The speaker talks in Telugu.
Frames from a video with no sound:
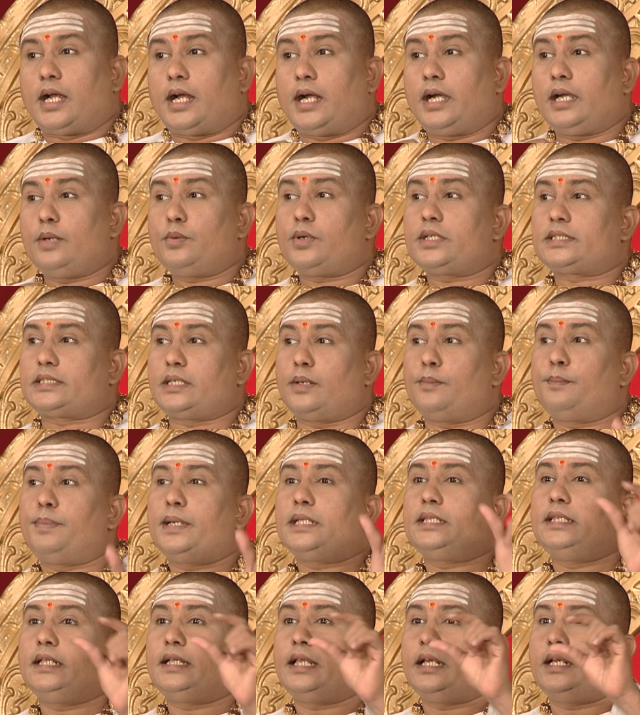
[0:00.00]
అంటే ఒక
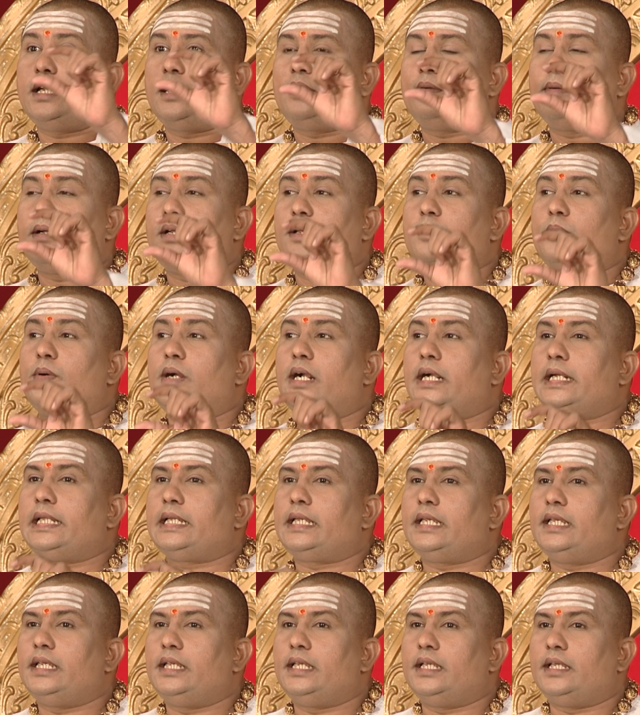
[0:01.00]
సంపత్తి కలిగినటువంటి
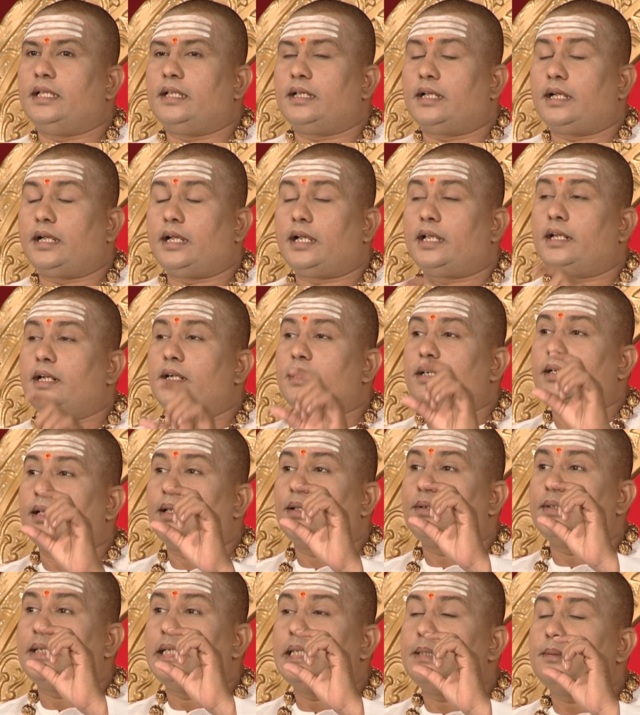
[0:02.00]
వాడికి అని
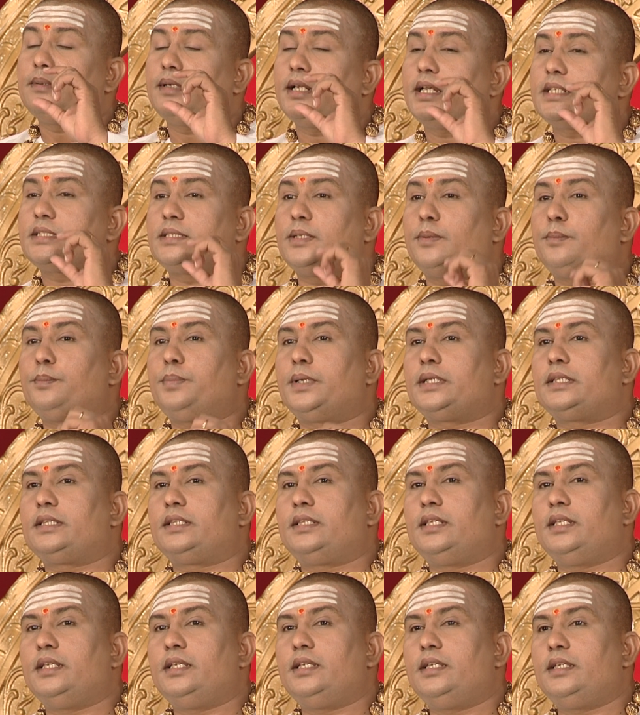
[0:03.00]
అంటారు ఏమిటా
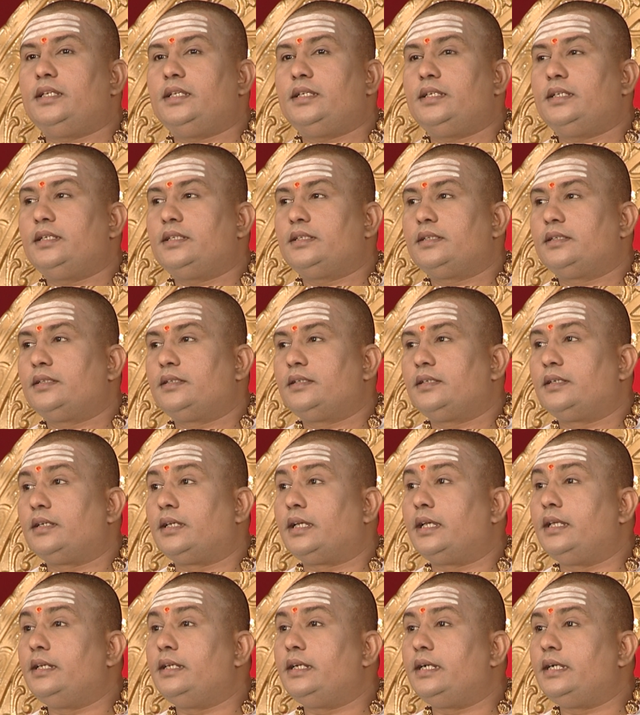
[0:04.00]
సంపత్తి
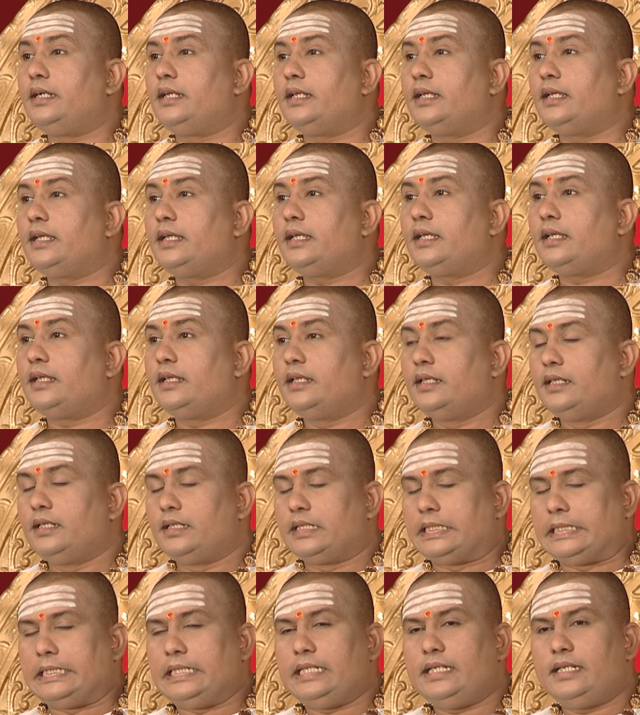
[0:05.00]
అని అంటే
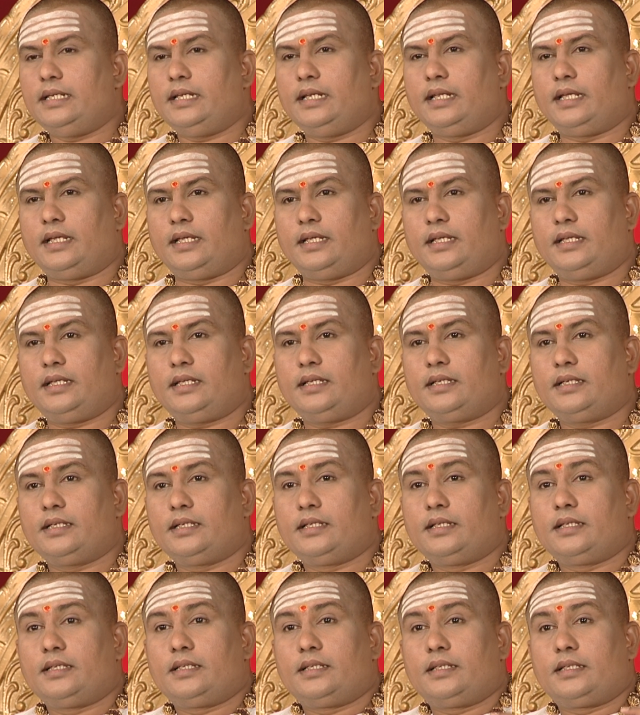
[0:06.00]
దీన్నే
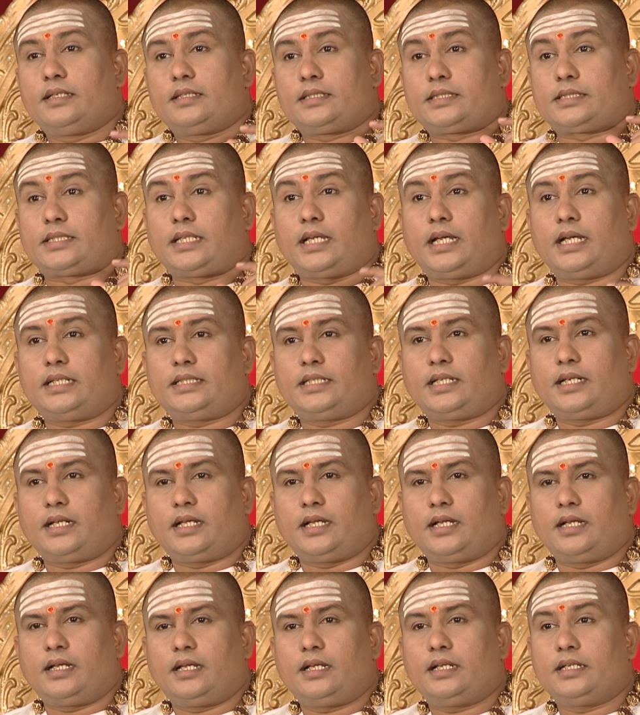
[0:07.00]
సాధన
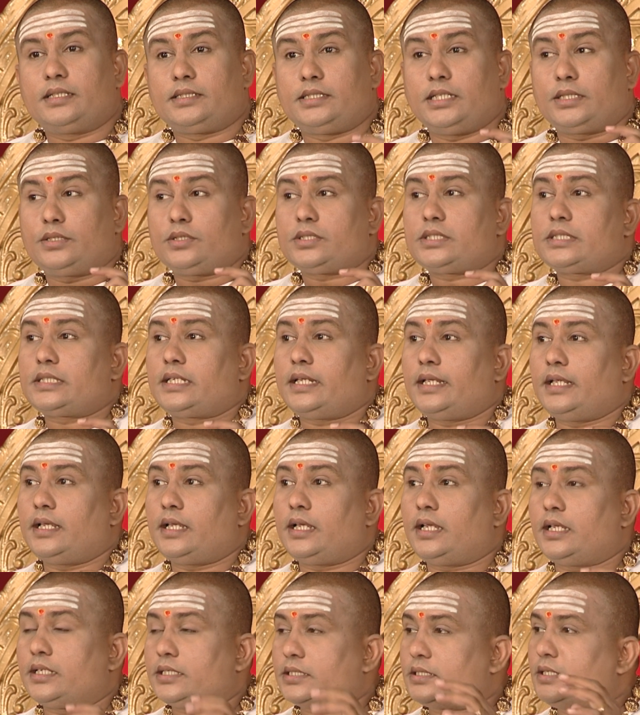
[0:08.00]
చతుష్టయ
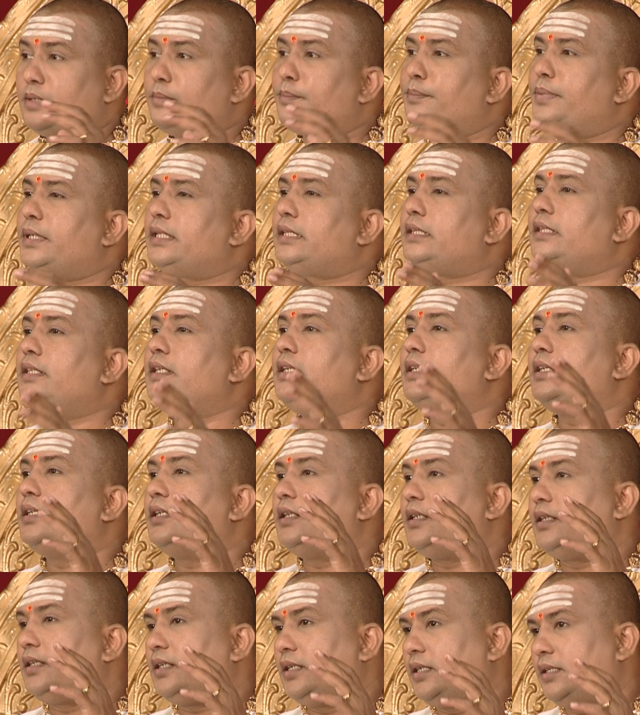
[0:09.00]
సంపత్తి
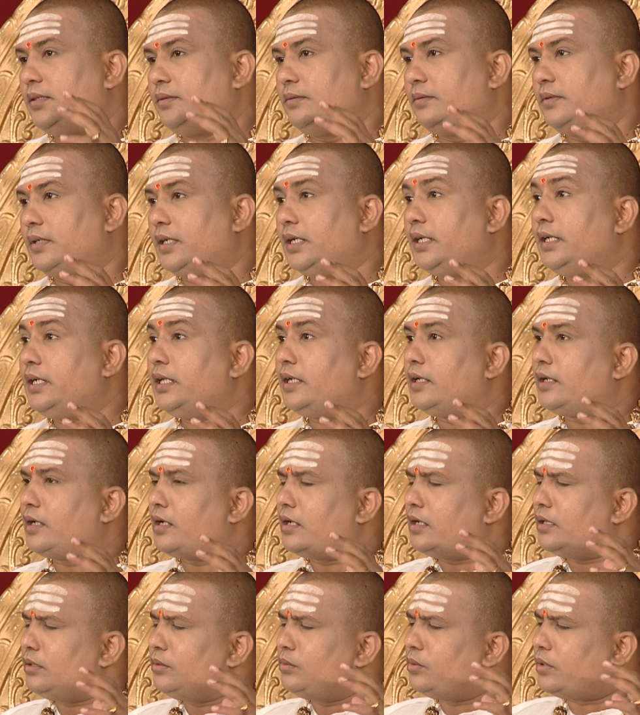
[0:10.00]
అంటారు అంటే
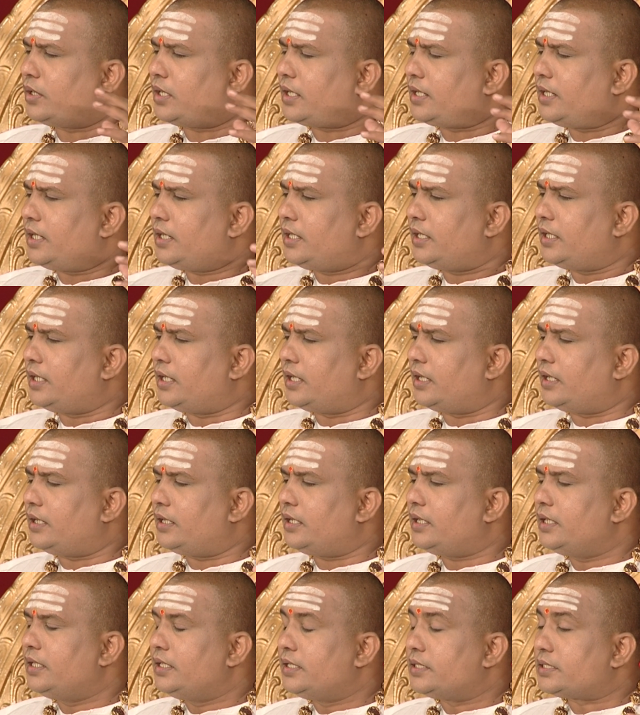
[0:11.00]
నాలుగు రకాల
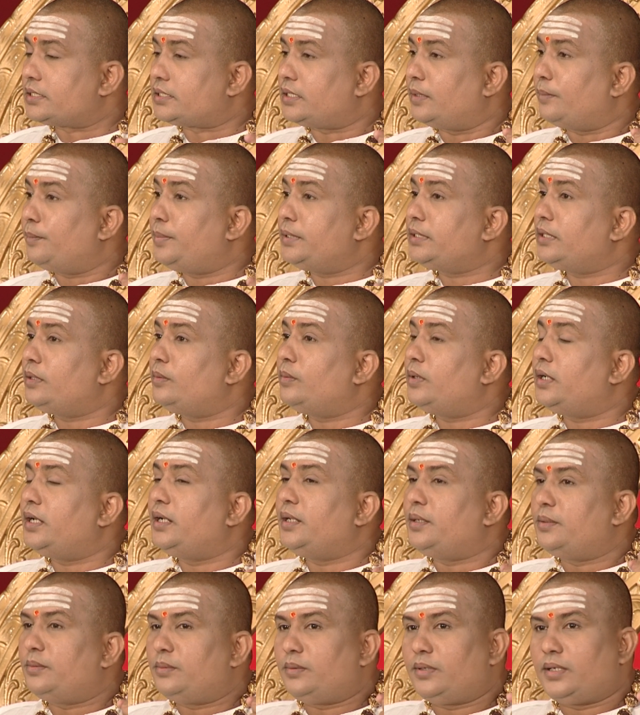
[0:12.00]
సంపదలు
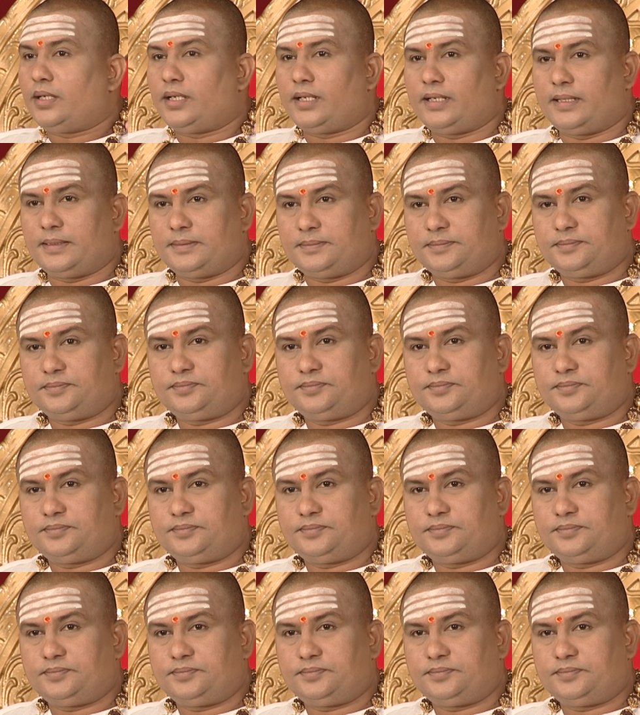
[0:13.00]
వాడికి ఉండాలి